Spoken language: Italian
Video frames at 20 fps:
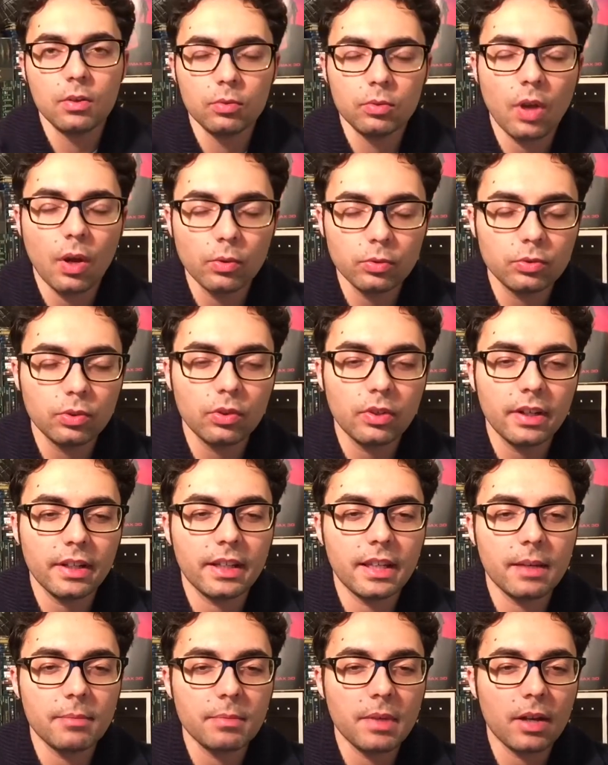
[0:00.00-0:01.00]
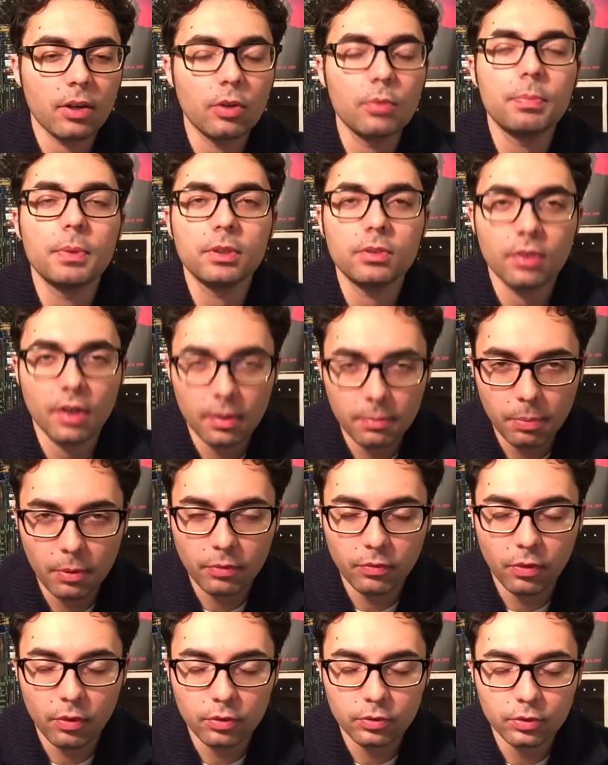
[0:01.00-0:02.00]
Un autore che mi ha colpito nel
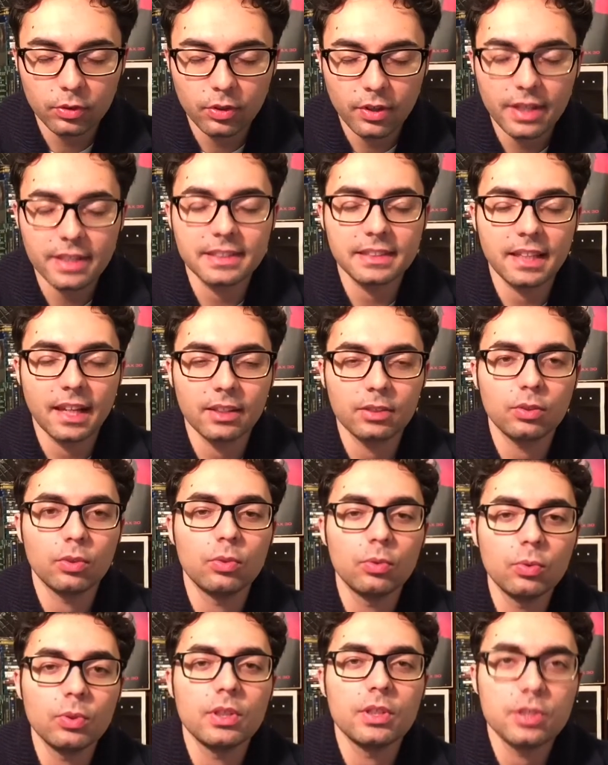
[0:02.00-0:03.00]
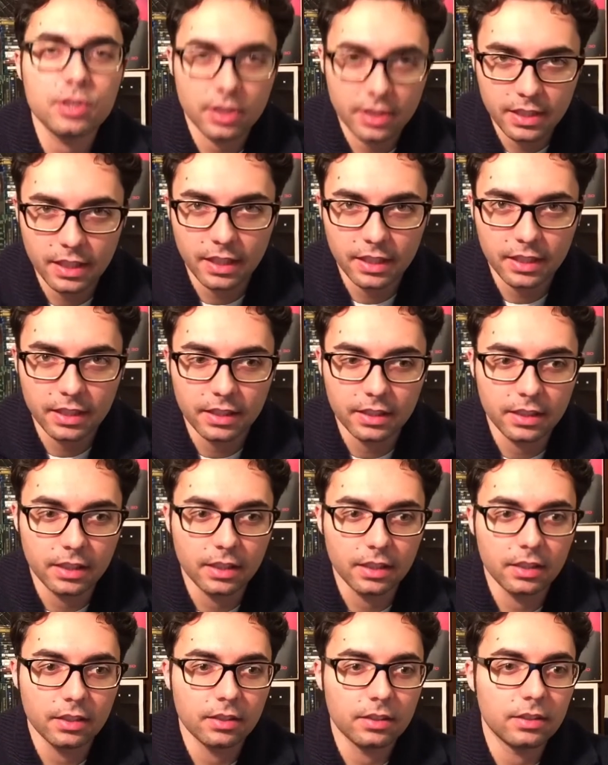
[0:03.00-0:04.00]
profondo è stato Luigi
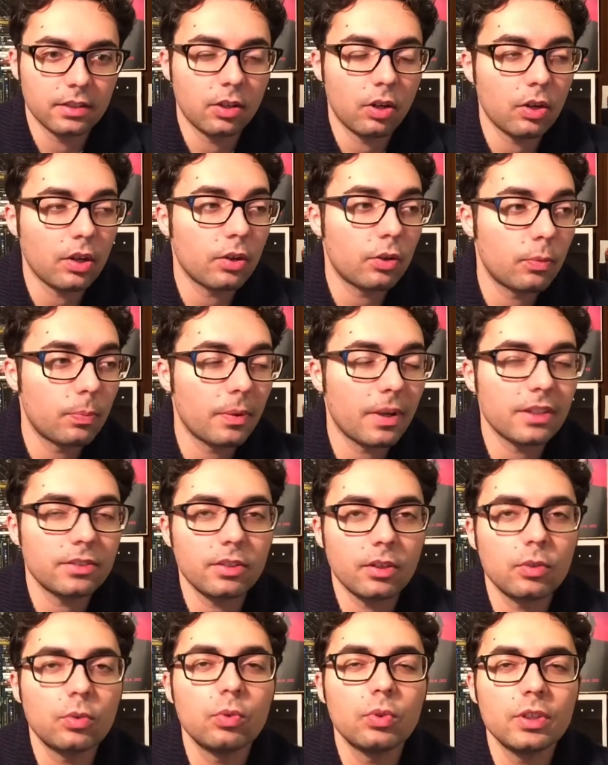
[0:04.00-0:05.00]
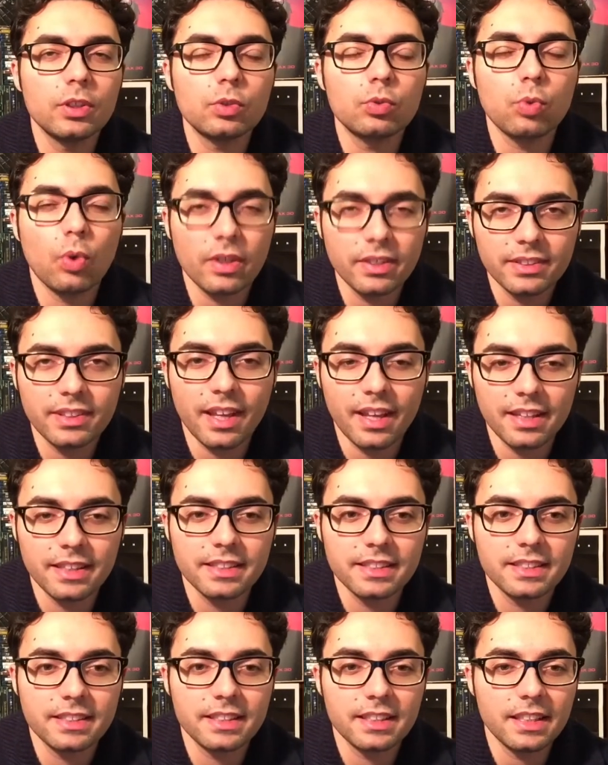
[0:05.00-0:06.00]
Chiarini. Eh, ho recuperato alcuni suoi
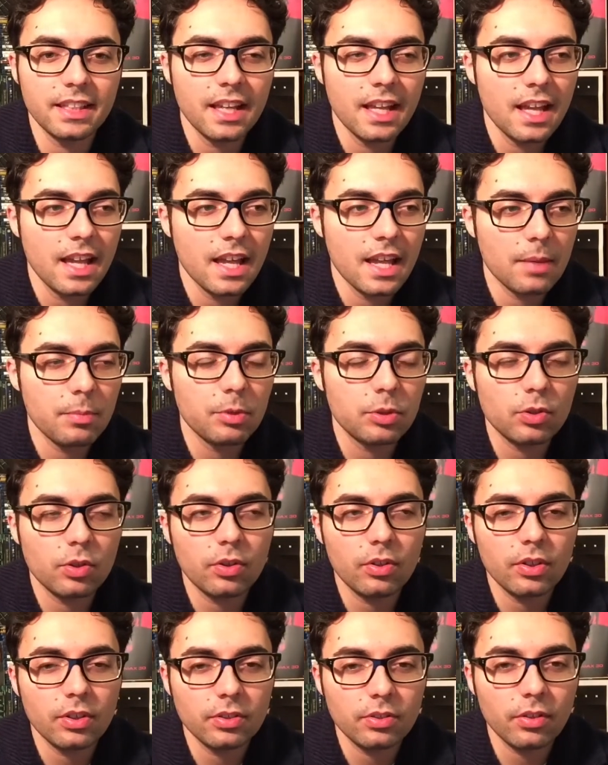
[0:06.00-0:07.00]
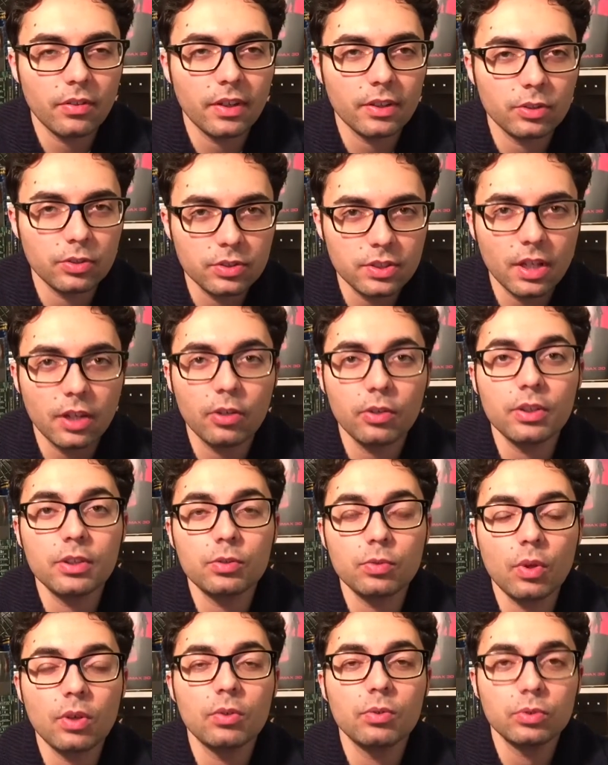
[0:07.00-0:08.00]
testi e mi sono ritrovato sia con i
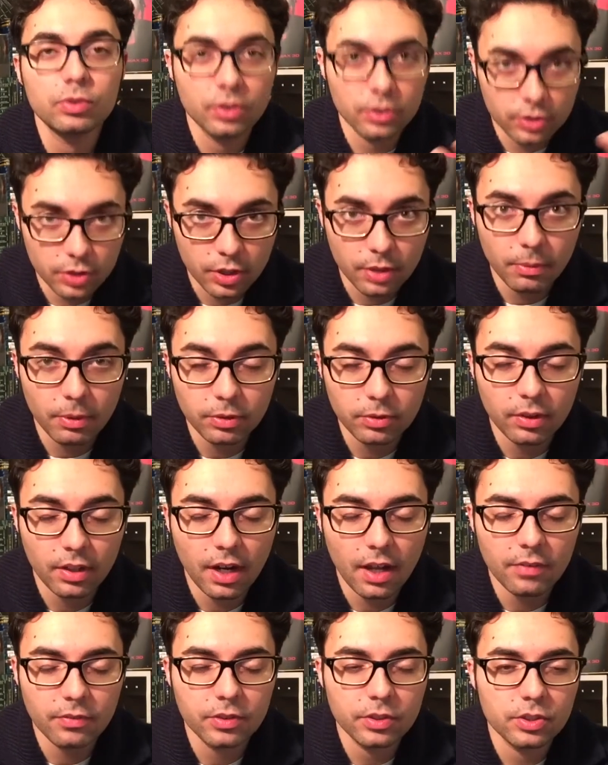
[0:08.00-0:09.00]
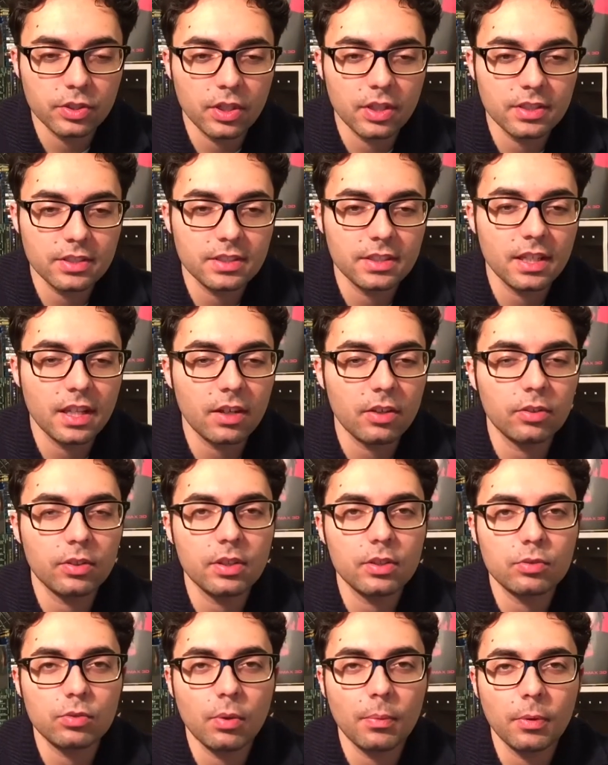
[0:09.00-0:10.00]
suoi gusti cinematografici e sia con
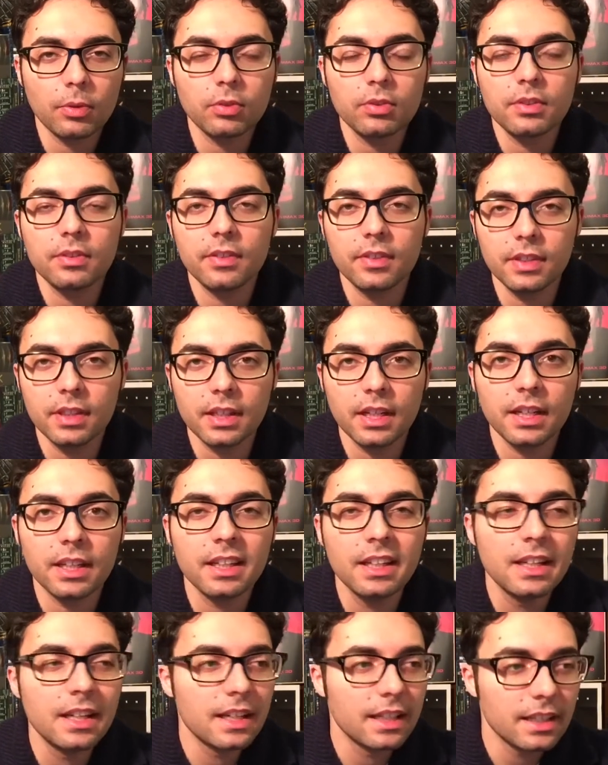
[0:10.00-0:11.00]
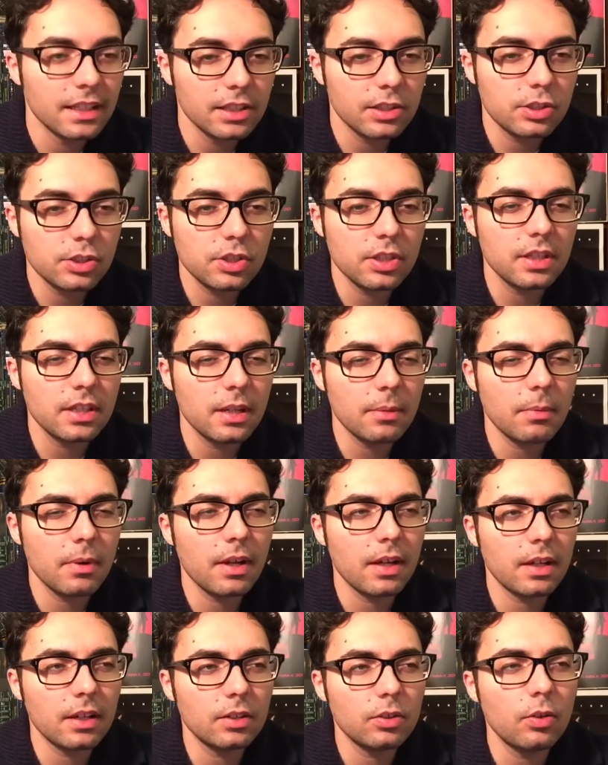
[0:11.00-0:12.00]
il suo modo di vedere il
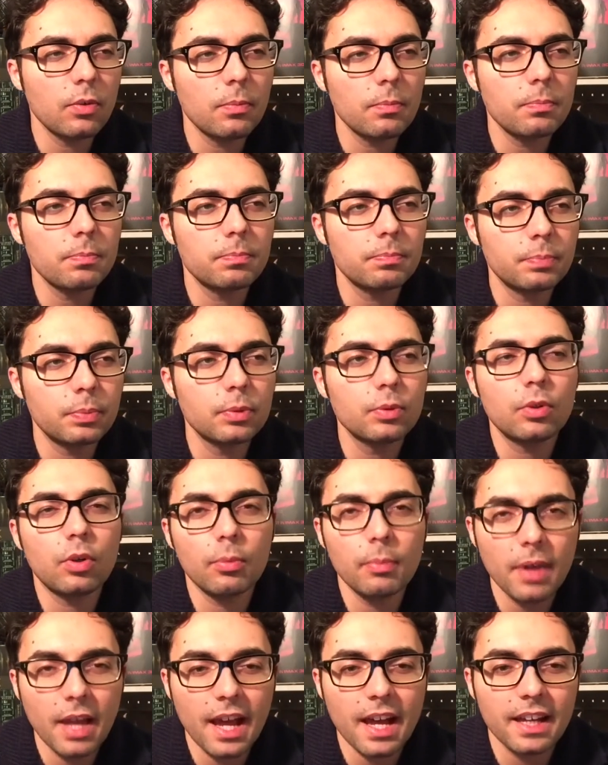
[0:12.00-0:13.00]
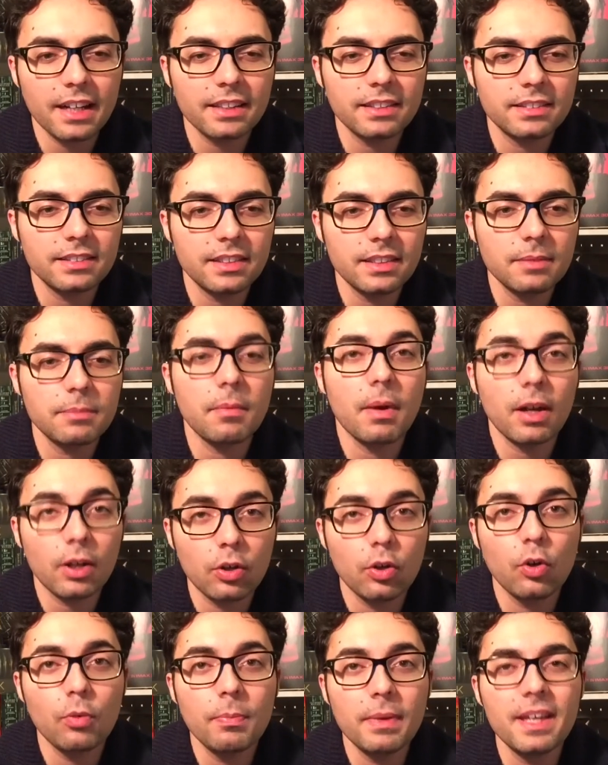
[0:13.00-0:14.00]
cinema non più come arte ma
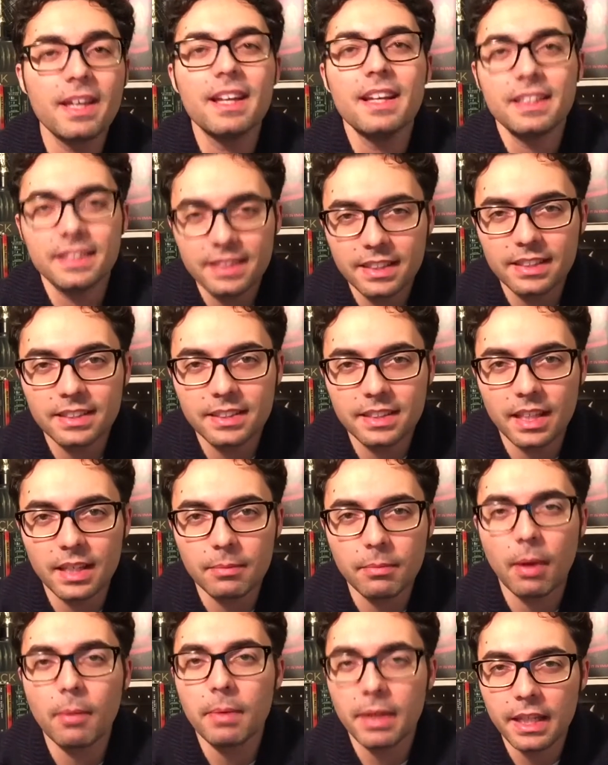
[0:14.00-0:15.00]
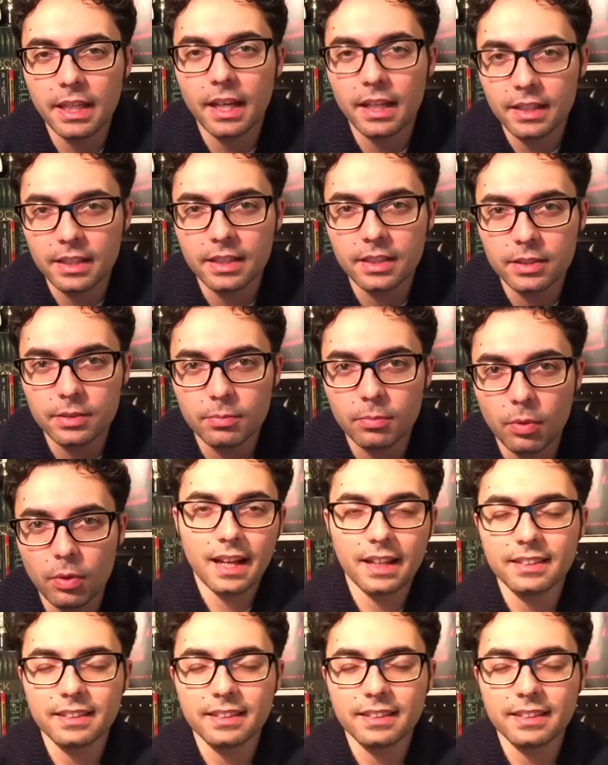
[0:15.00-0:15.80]
come sistema, meccanismo.